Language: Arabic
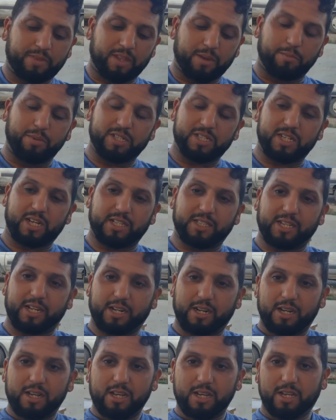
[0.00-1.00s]
باش
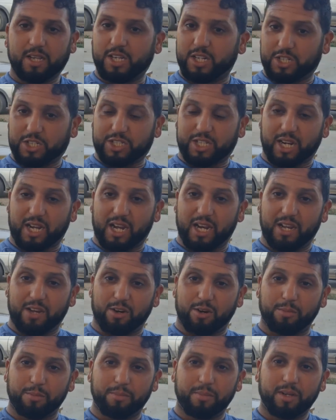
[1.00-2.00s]
نقدر نشرح
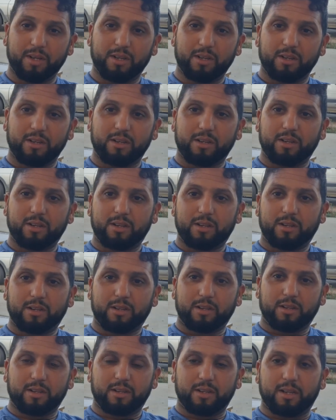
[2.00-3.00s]
لهم
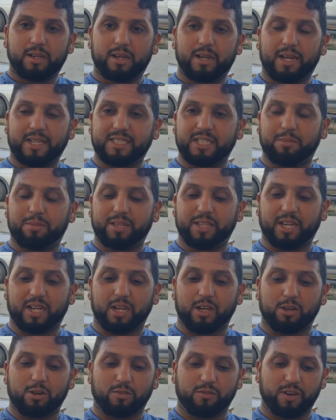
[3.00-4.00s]
على حساب هذاك
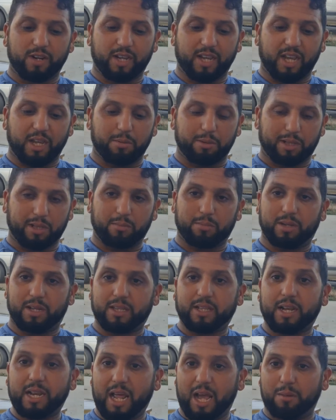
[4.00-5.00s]
الخروف اللي كيهبط
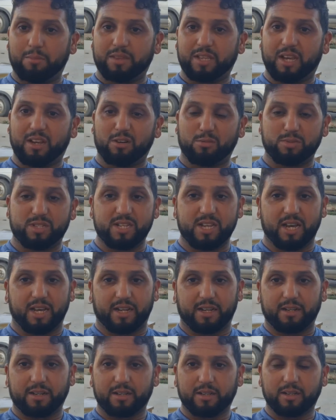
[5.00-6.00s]
البلاد اللحم ديالو
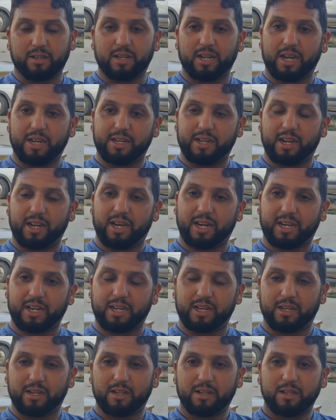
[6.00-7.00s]
مزيان لان
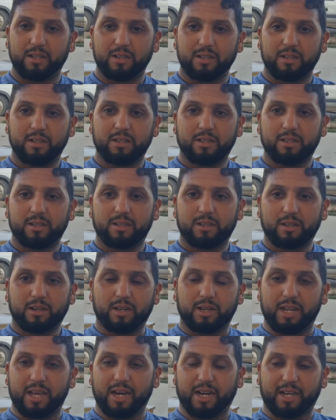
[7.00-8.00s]
الاكل
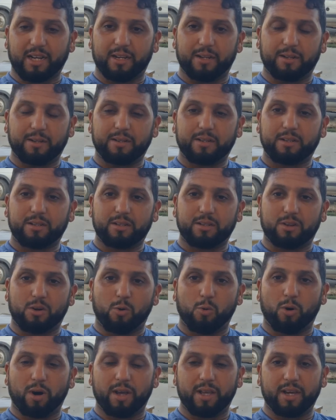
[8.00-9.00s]
الاكل
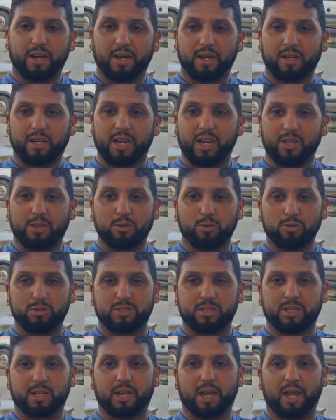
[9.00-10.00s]
هوايا
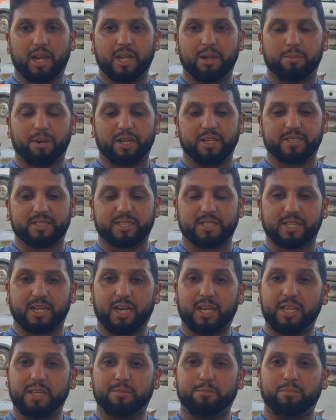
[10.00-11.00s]
كيدوز الحليب
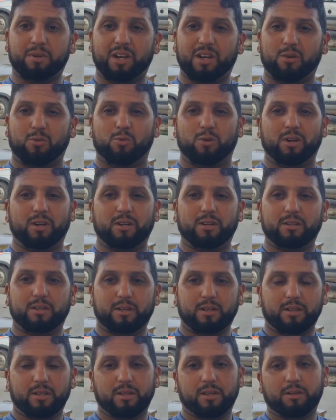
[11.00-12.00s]
الاصطناعي من الاول
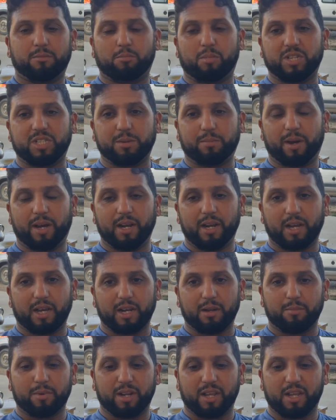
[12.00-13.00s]
ماشي بحال
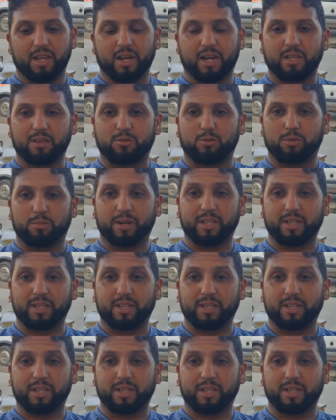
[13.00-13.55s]
الغنم اللي هي كتكون